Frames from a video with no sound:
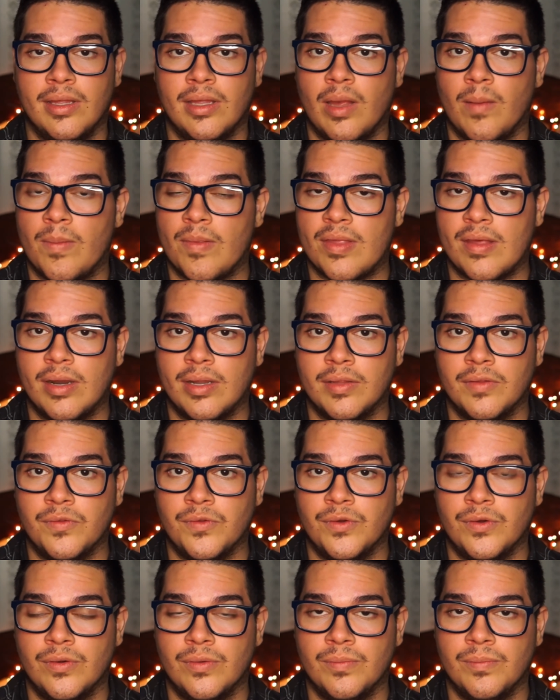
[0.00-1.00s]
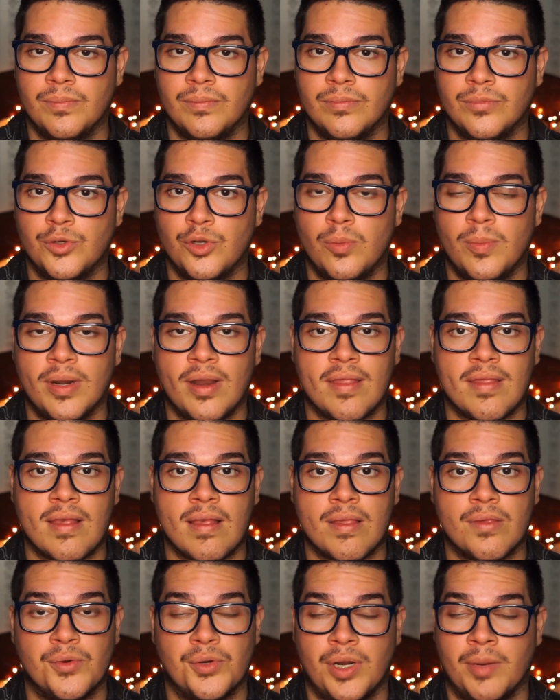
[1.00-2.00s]
y a pesar de todo, no
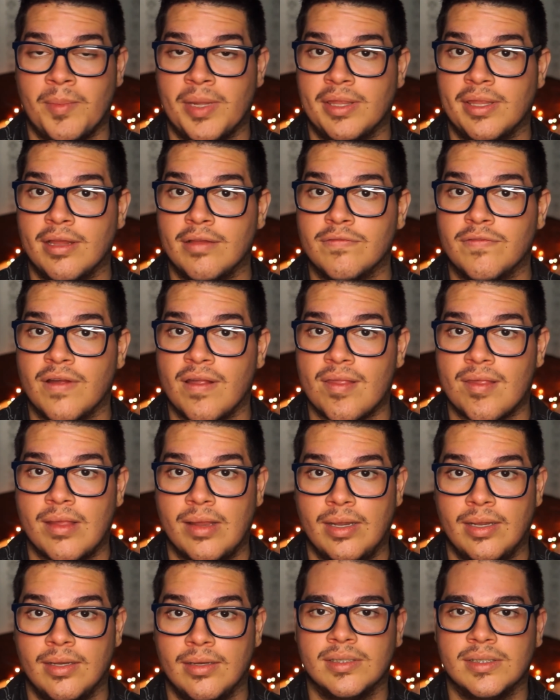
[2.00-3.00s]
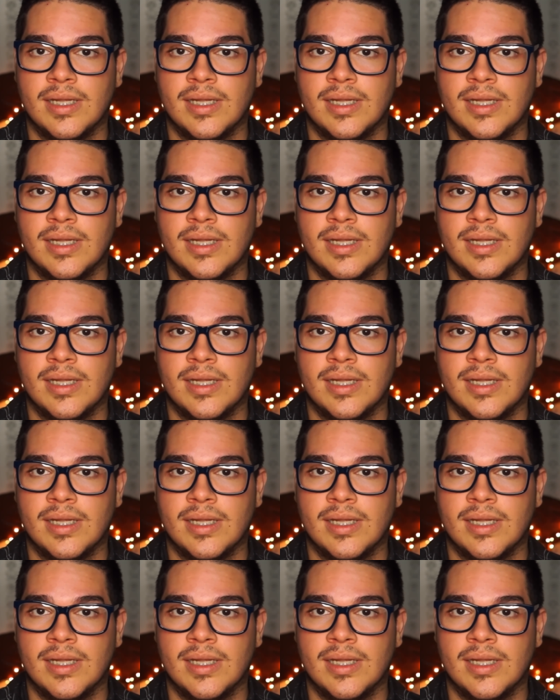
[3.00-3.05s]
parecía ser una amistad fácil,